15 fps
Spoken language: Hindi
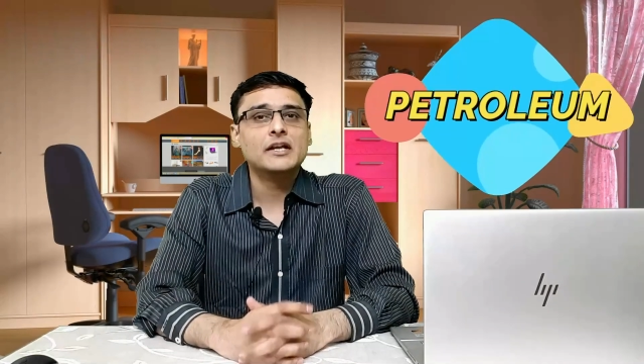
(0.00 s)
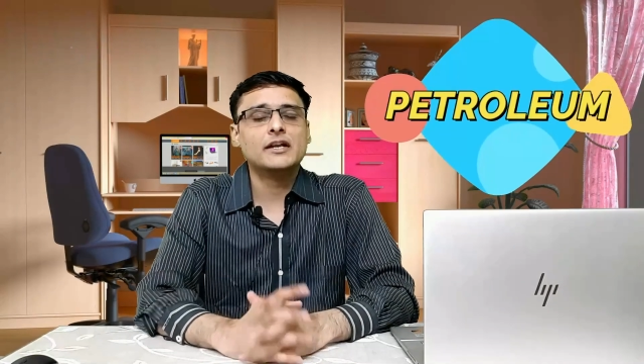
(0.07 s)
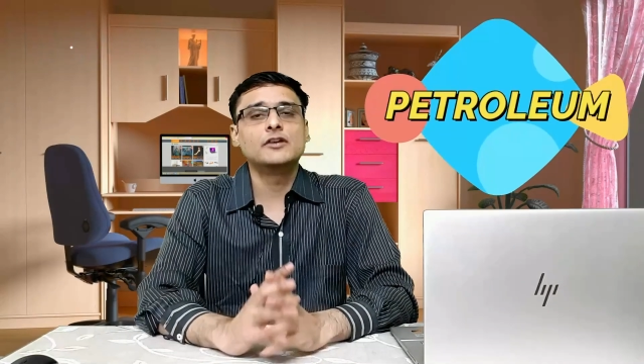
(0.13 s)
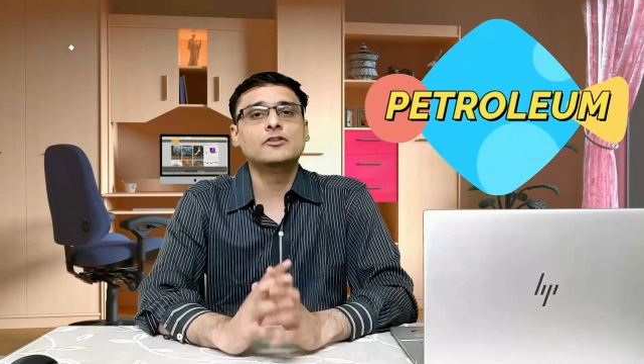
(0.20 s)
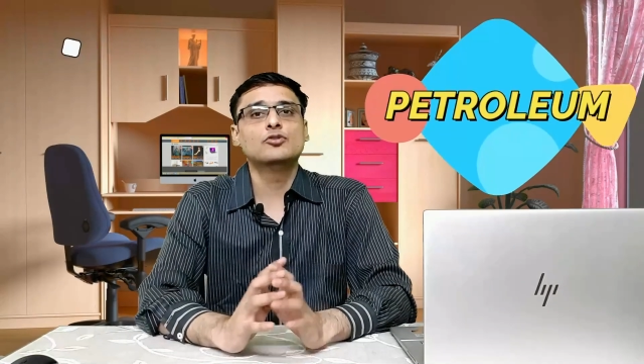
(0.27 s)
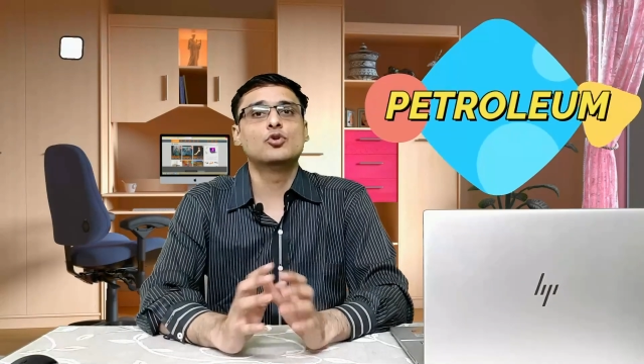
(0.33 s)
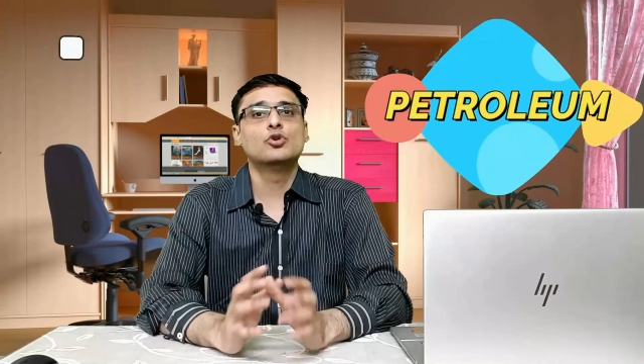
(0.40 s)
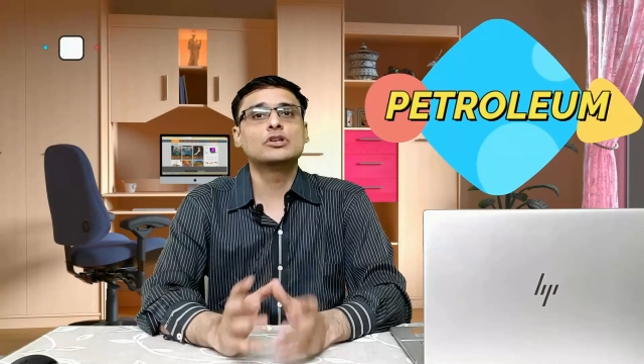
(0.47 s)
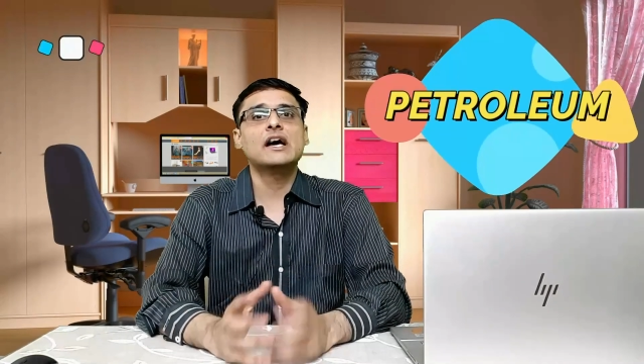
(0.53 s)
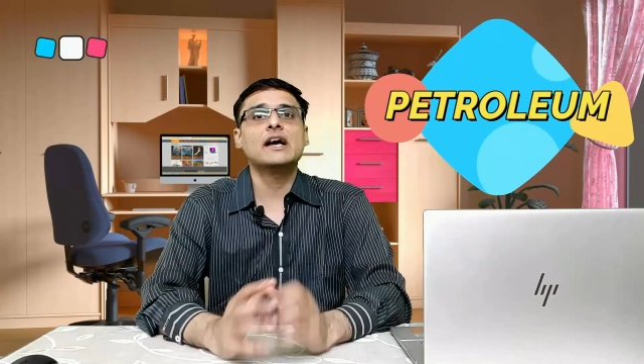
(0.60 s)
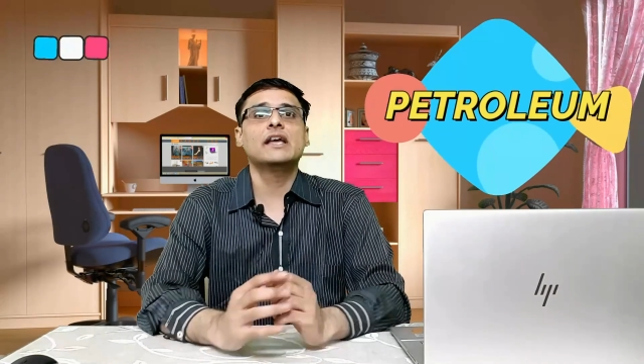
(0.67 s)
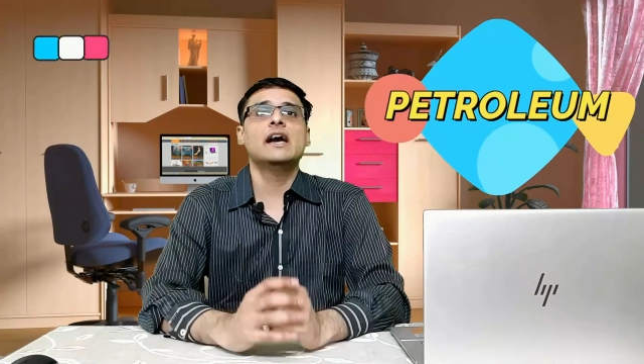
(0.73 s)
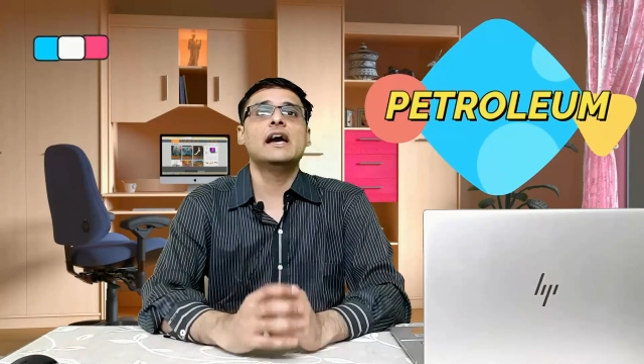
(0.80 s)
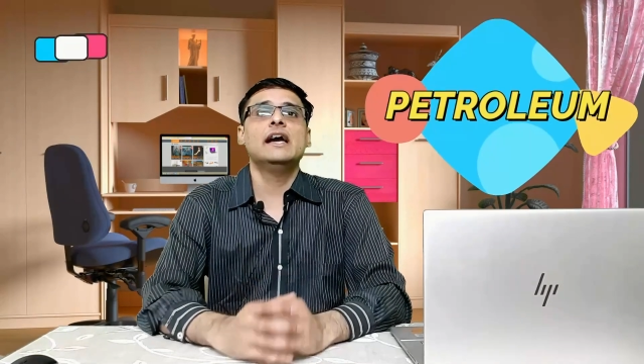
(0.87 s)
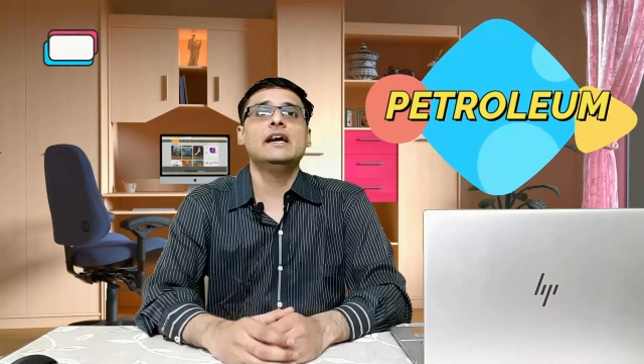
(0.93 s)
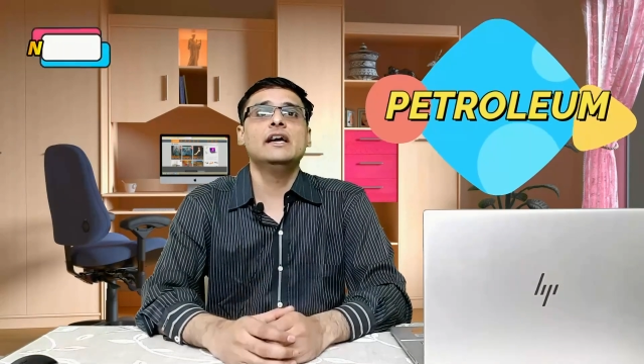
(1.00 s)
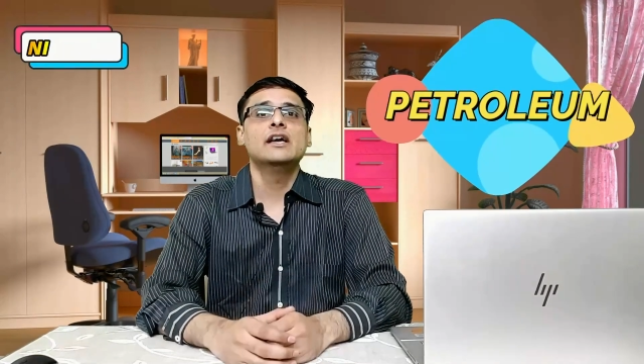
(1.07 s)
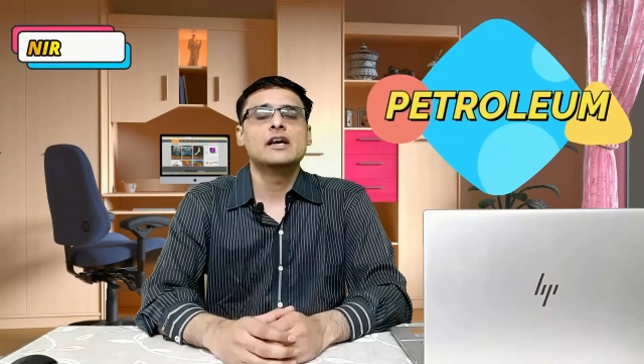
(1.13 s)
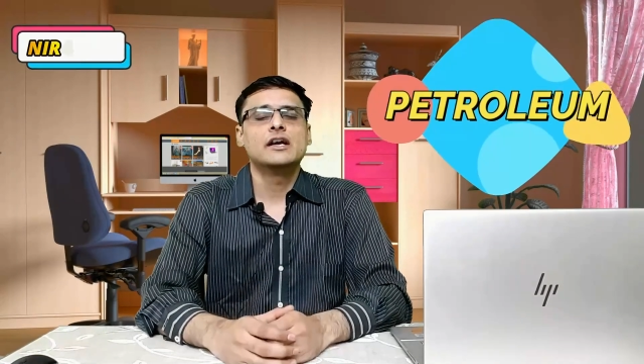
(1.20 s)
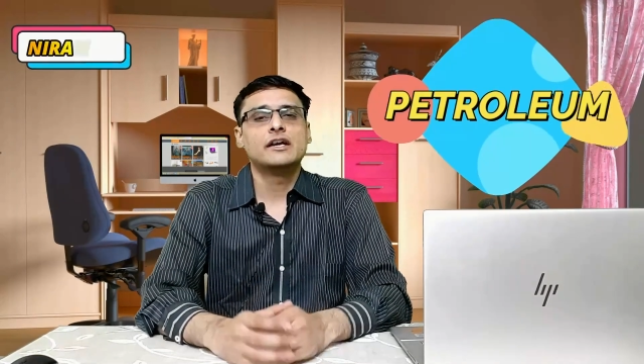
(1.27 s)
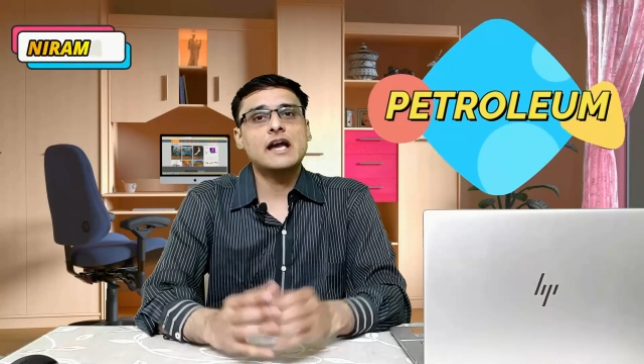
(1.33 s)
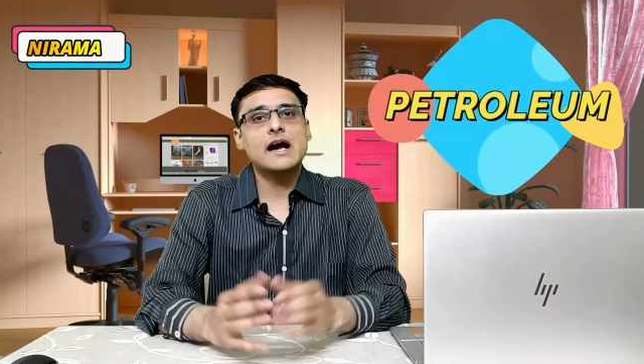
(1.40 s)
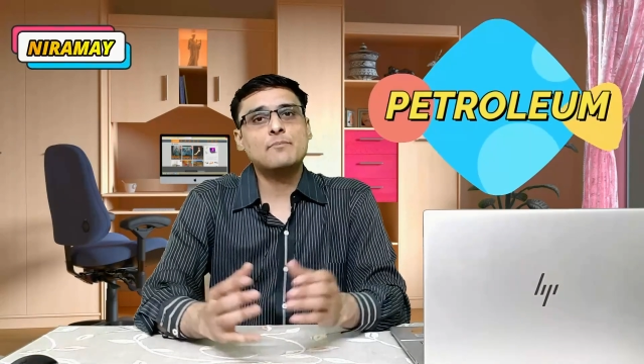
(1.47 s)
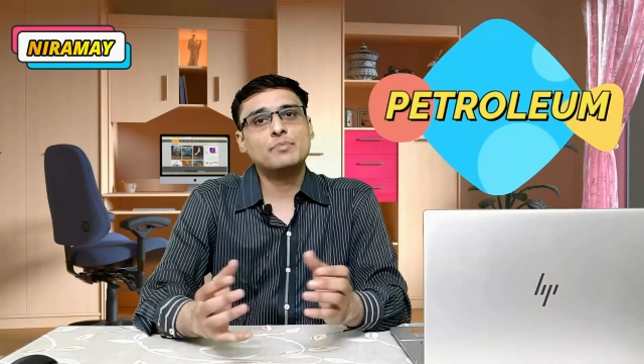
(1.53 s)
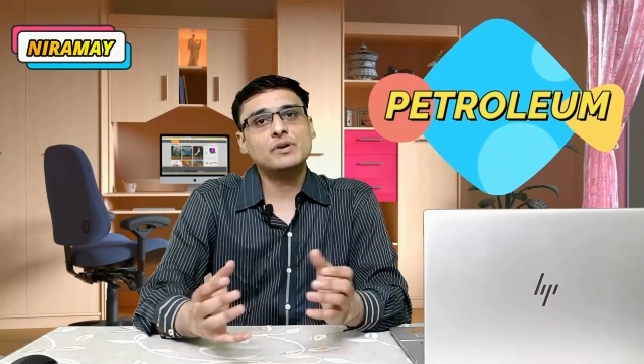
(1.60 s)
नहीं तो होता क्या है कि आप